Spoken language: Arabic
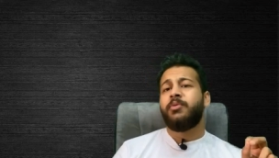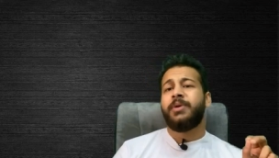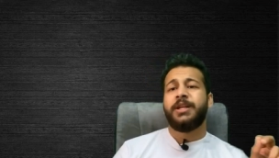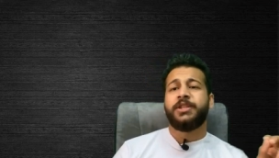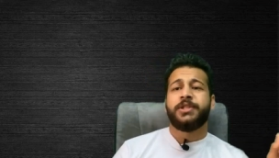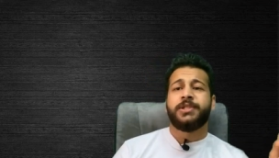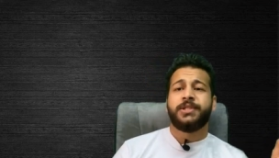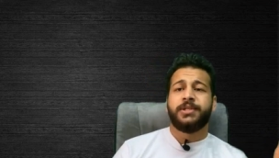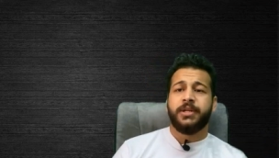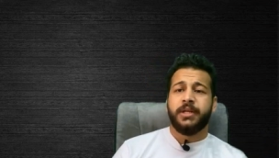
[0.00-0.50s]

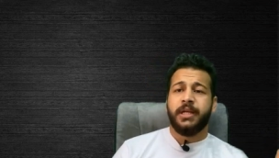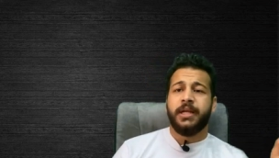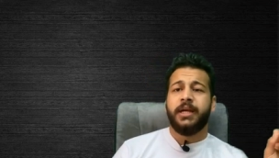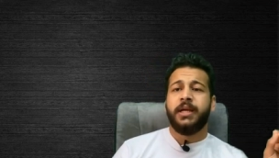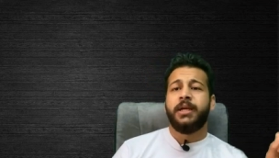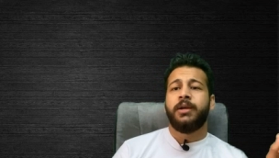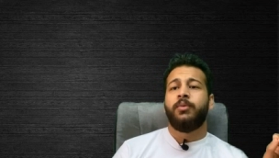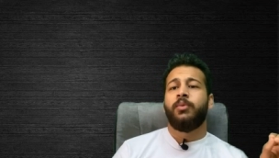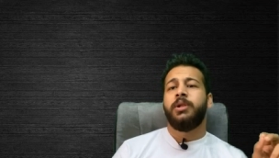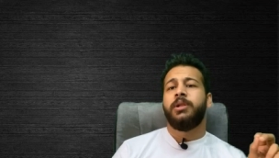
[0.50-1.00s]
ريجستر
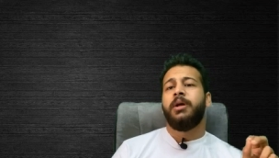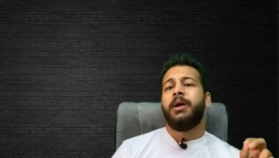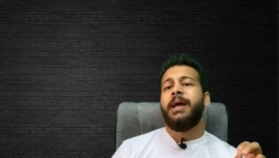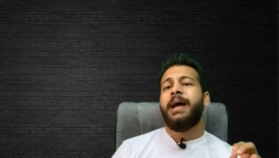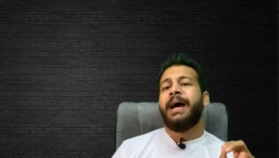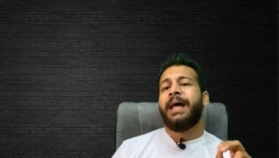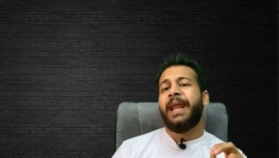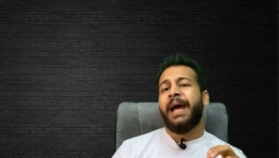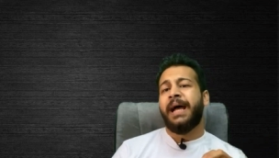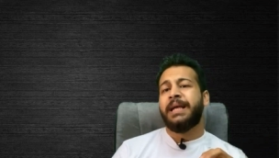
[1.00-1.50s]
لايه والله
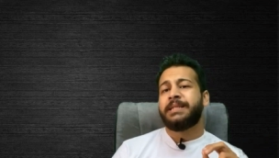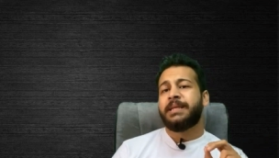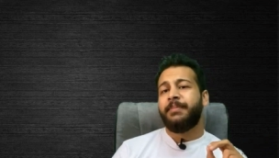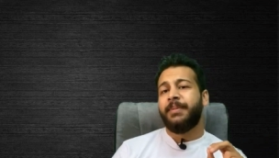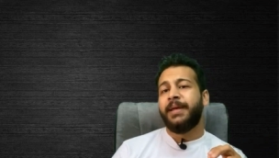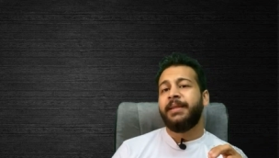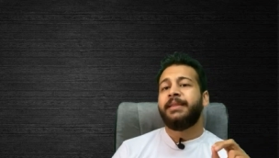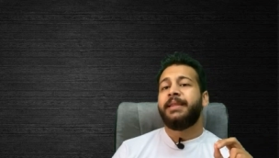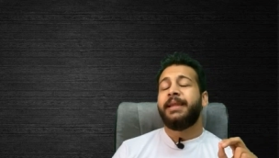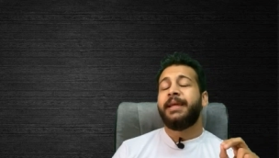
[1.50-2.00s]
على
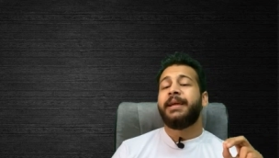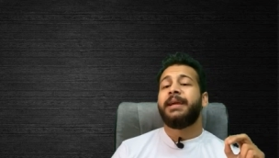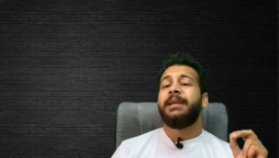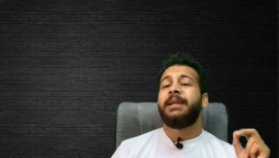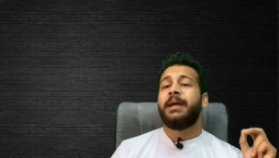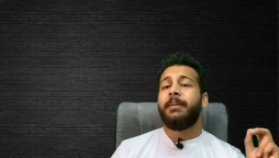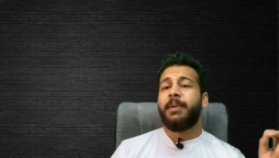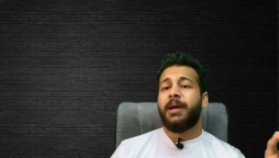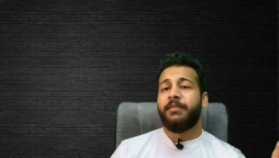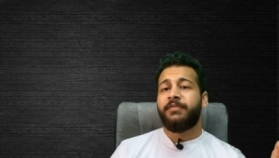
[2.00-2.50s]
حسب انت
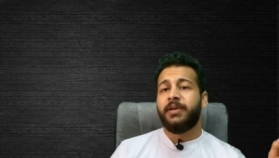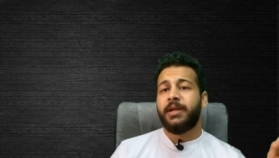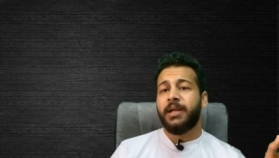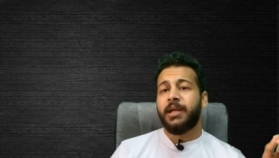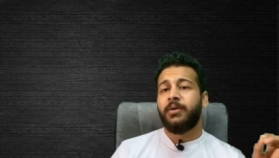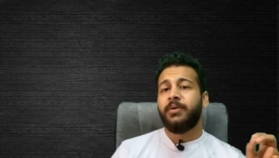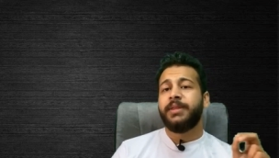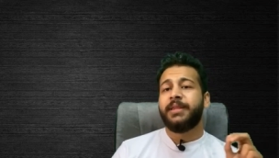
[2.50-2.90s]
داخل جامعه فين لو